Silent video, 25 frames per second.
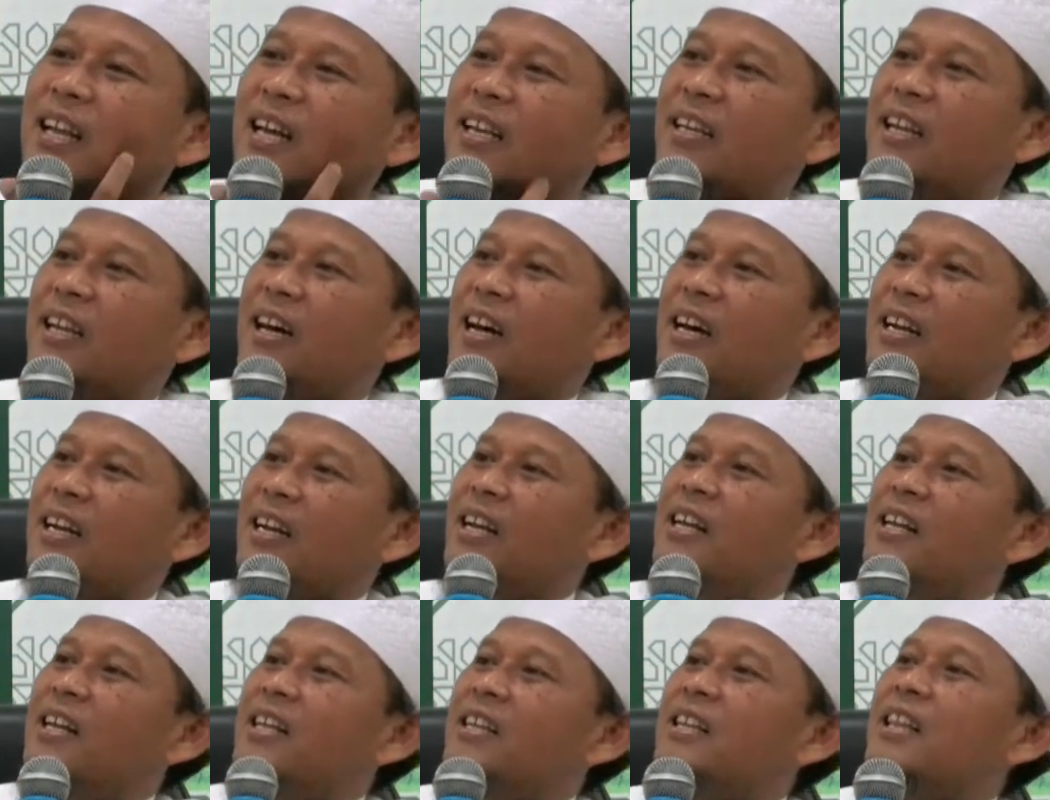
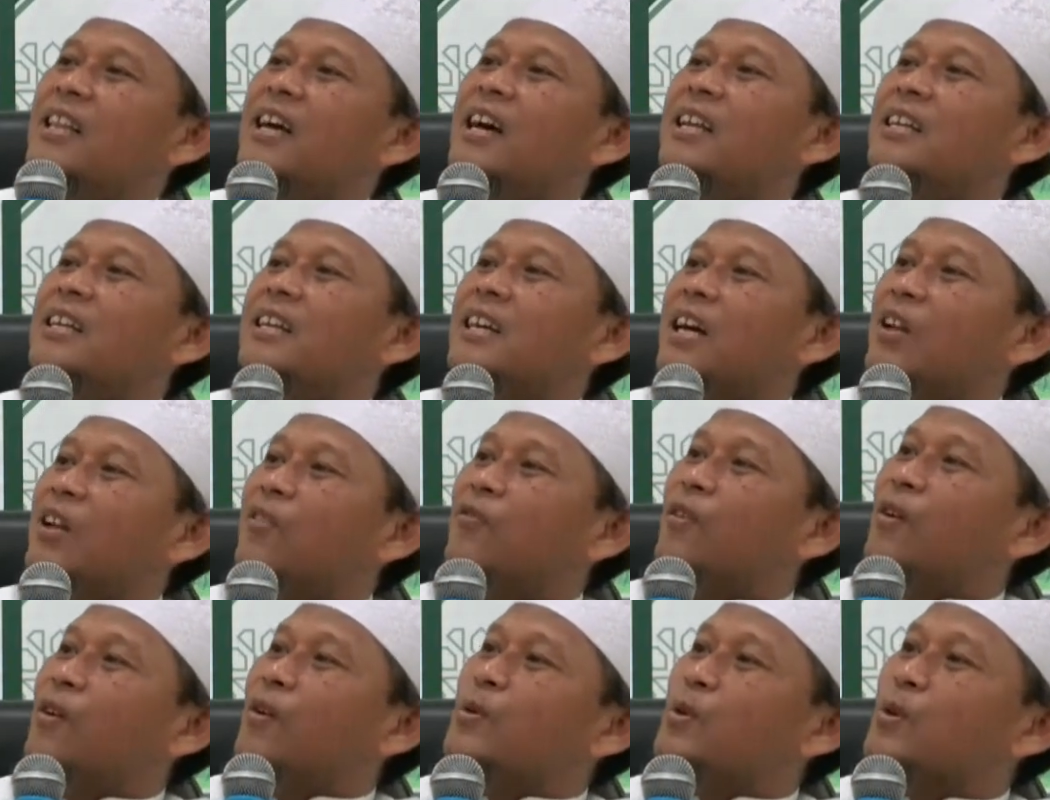anhar dzalikal
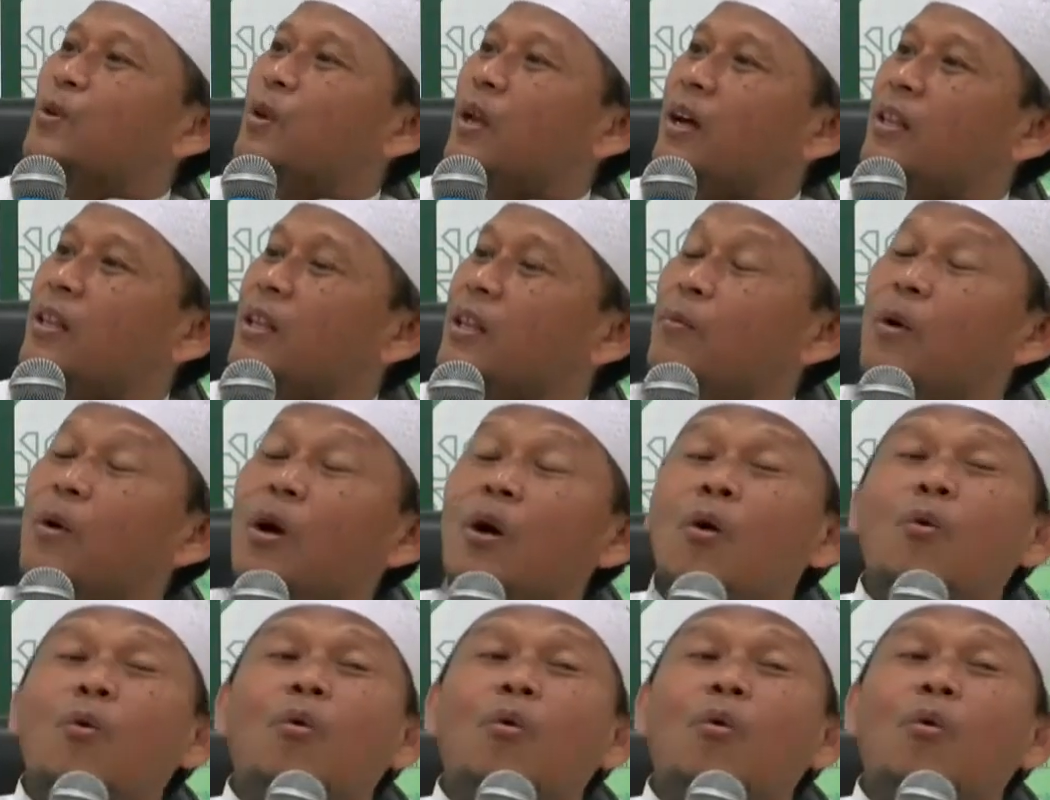fawzul azim